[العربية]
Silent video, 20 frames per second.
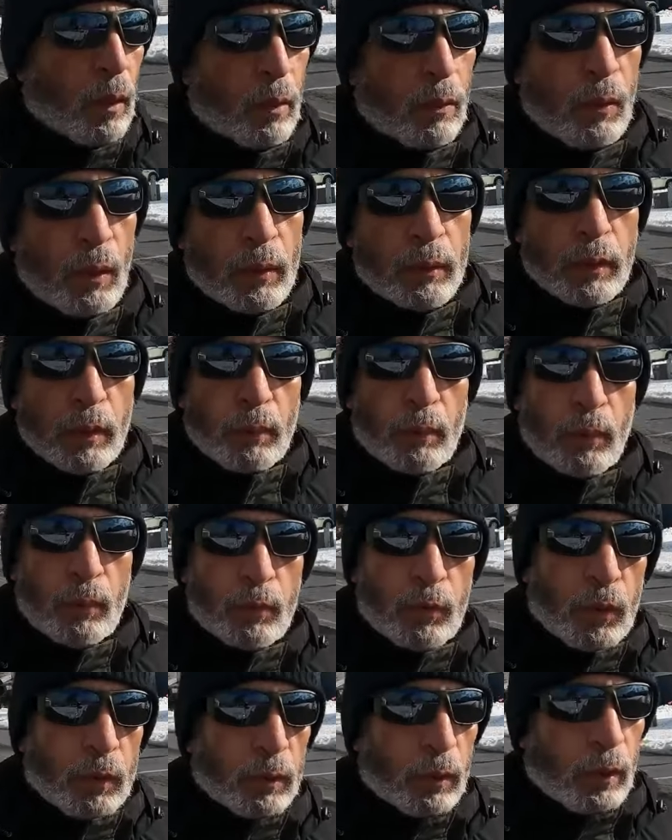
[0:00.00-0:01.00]
أو واحد يجيب لهم
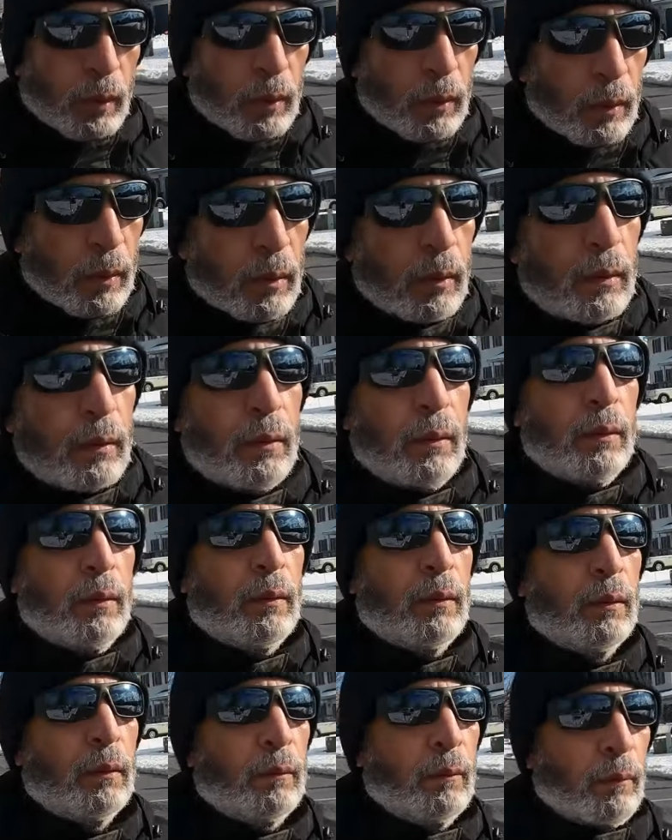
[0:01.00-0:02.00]
شوية أكل
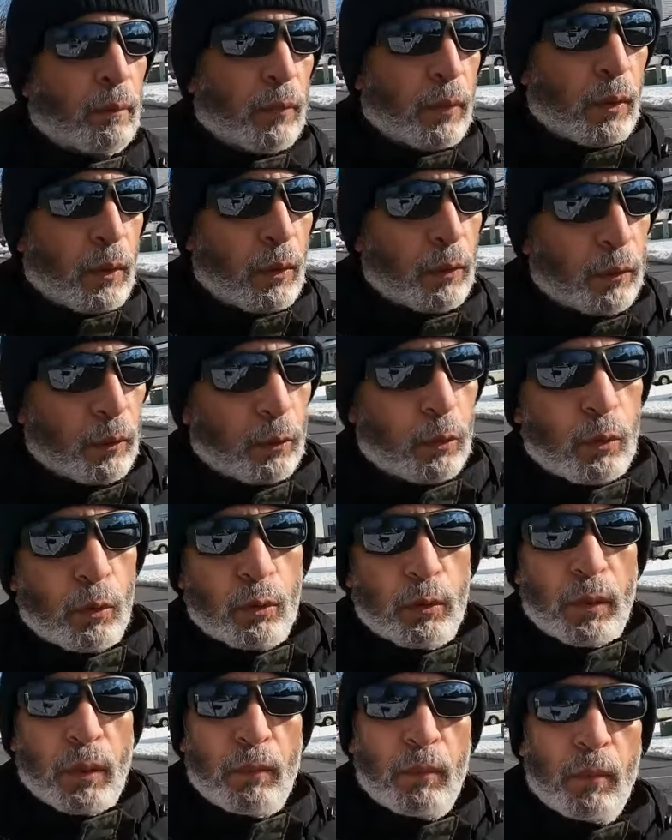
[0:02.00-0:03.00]
يقعد يدوق
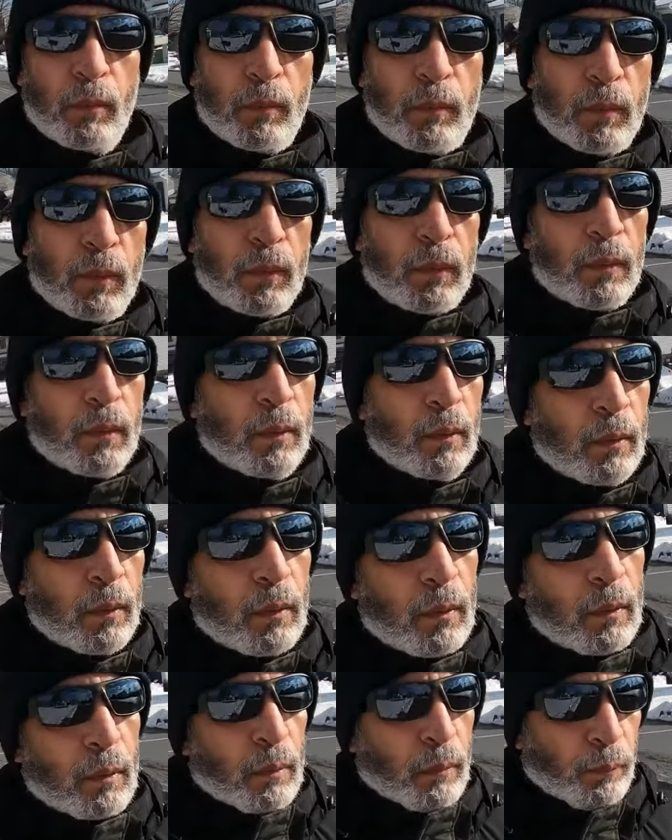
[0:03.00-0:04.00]
قدامهم
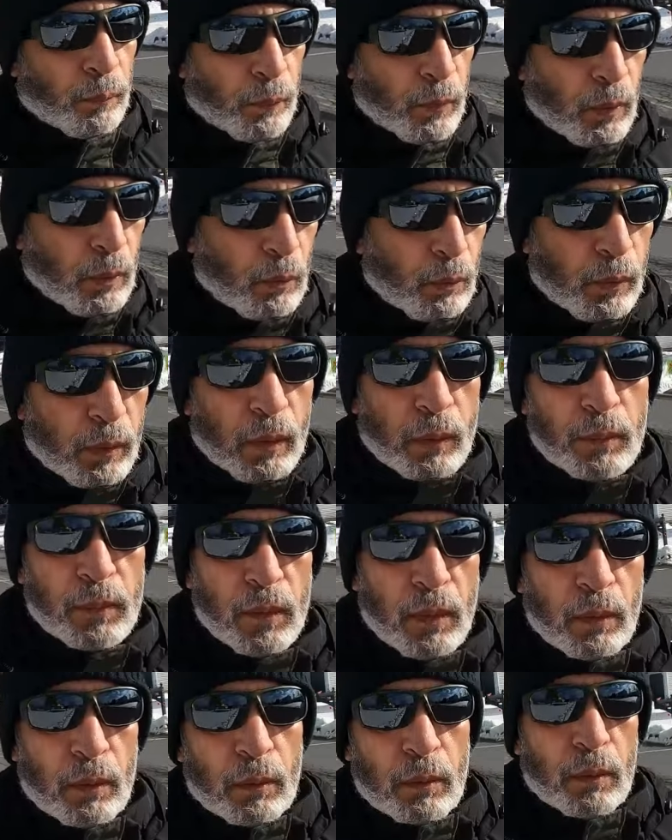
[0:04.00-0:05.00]
ويجيب
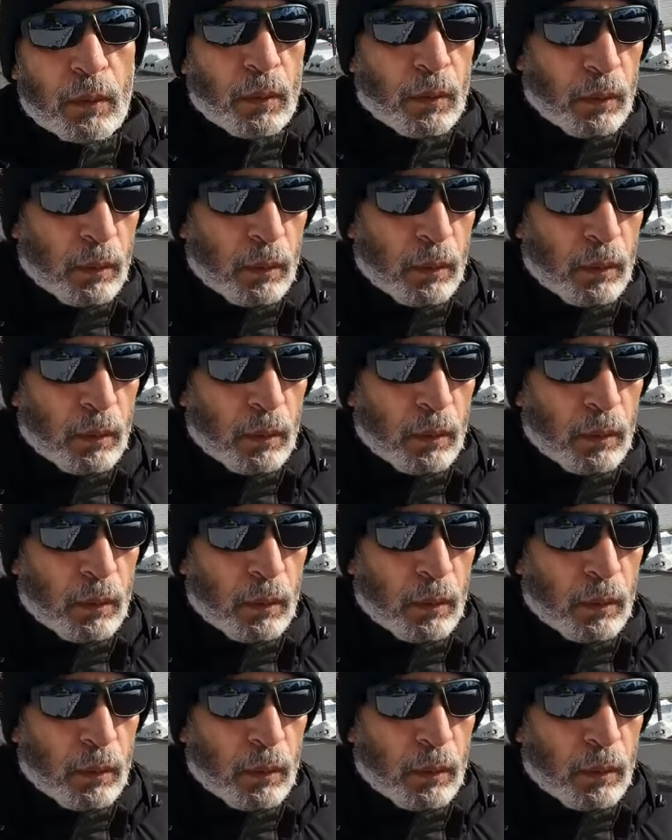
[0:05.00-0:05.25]
سعره